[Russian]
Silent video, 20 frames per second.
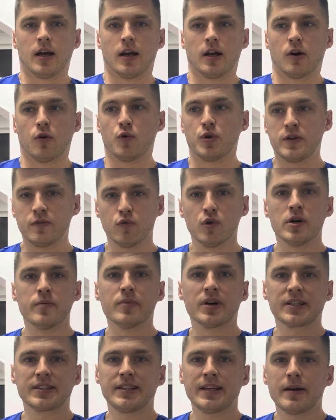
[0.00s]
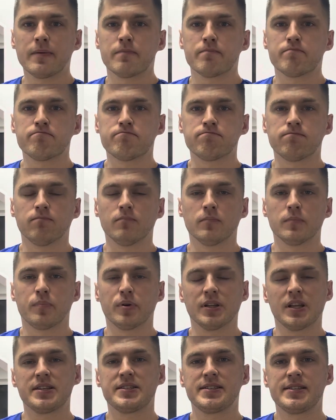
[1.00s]
У него МРТ
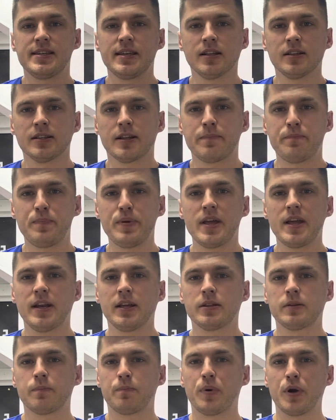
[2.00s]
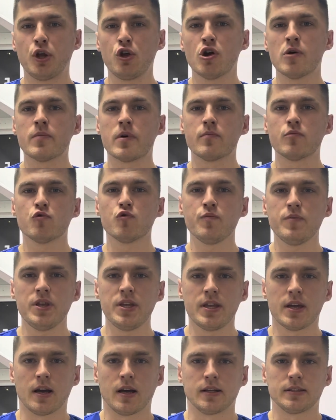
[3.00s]
было сделано перед приемом у
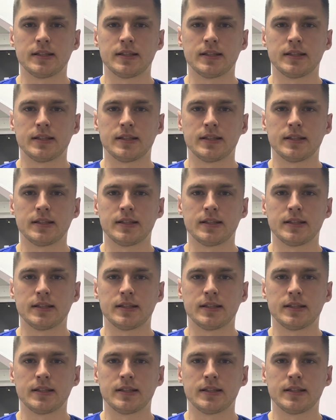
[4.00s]
меня.